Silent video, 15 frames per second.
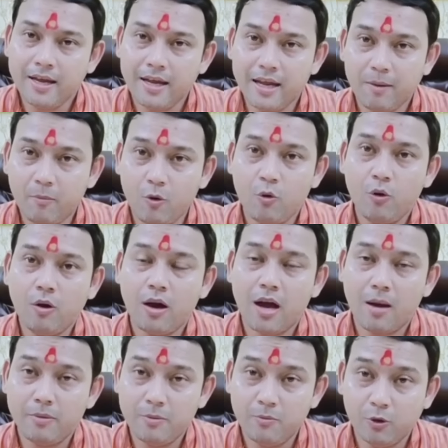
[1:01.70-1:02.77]
এবং
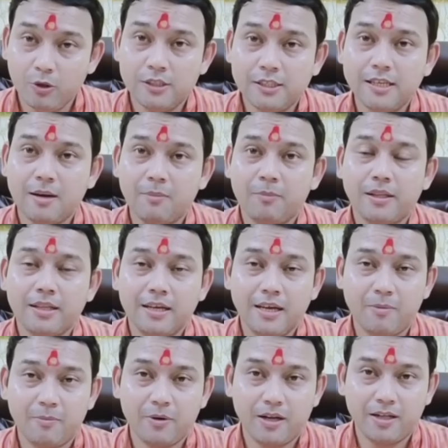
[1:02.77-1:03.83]
আমি বলছি আপনাদেরকে
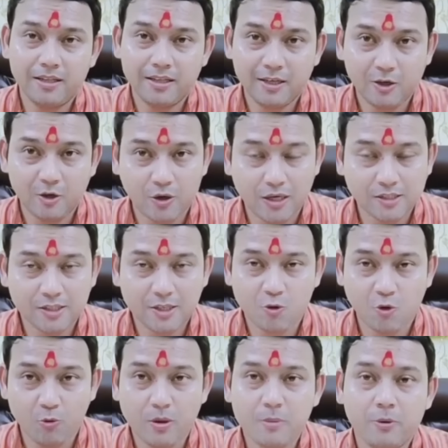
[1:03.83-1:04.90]
আপনারা কাজটা
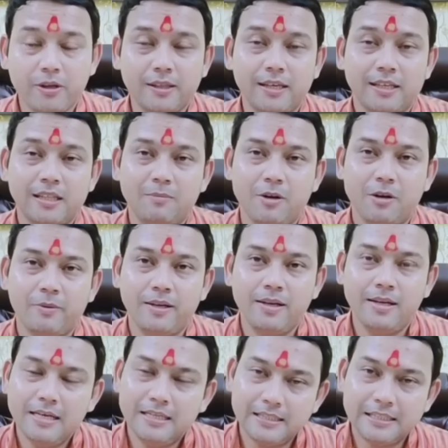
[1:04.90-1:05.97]
করবার পরে দেখতে পারবেন
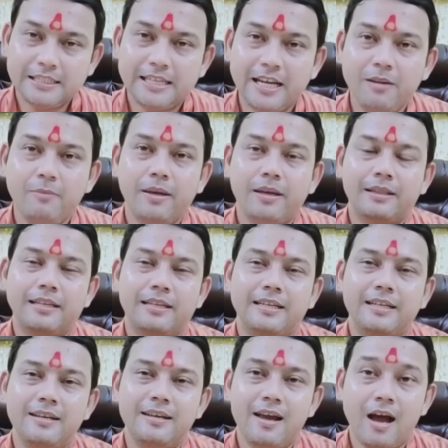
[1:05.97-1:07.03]
যে সেই
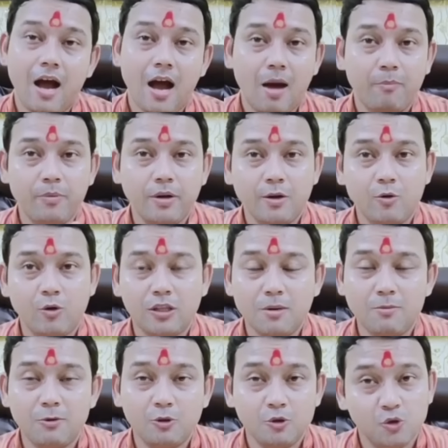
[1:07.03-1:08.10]
ব্যক্তিটি আপনার কথা
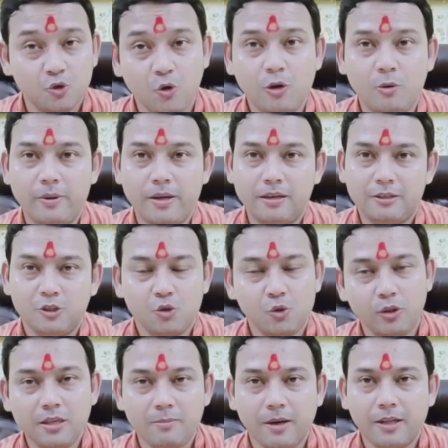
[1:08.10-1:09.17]
মতো চলবে
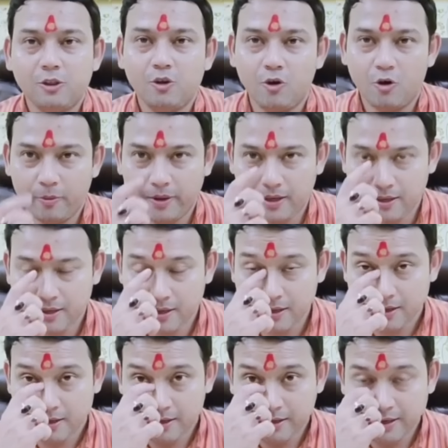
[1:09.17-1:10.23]
চলতে বাধ্য হবে
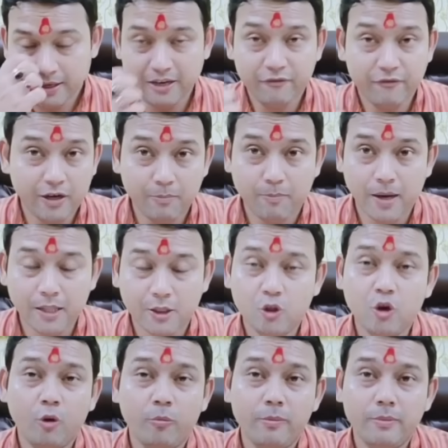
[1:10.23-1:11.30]
ইনফ্যাক্ট বাধ্য
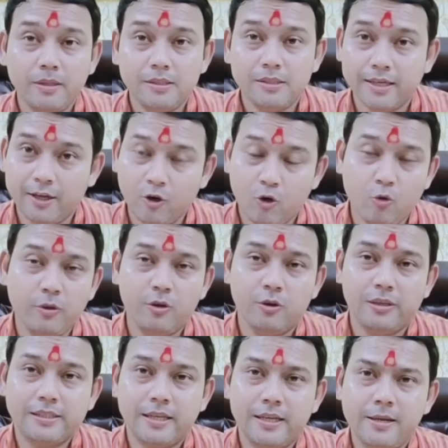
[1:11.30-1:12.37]
হবে মিন্স এরকমই
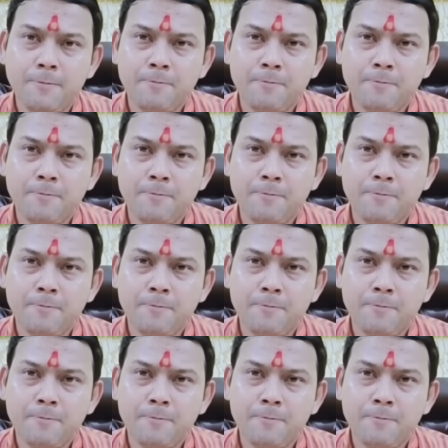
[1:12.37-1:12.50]
হয়ে যায়